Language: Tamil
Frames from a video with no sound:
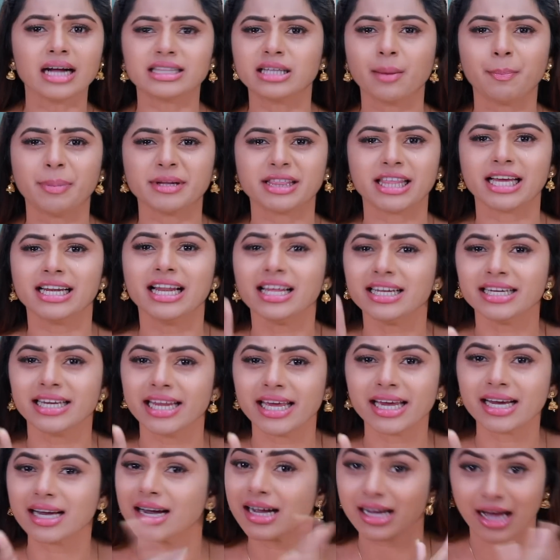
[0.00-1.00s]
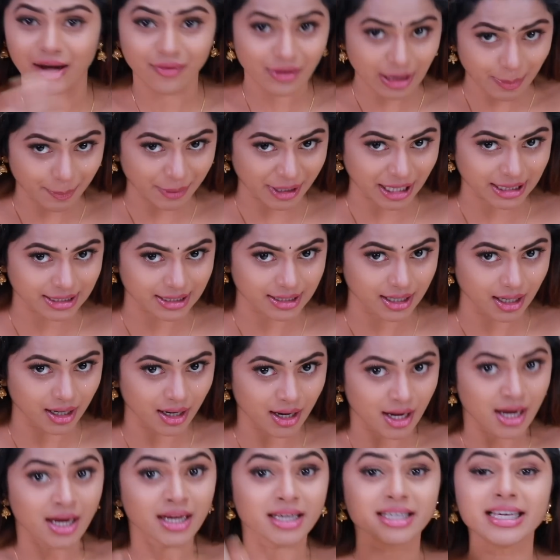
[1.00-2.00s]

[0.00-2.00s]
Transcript: அத பத்திலாம் நீங்க கவலைப்படாதீங்க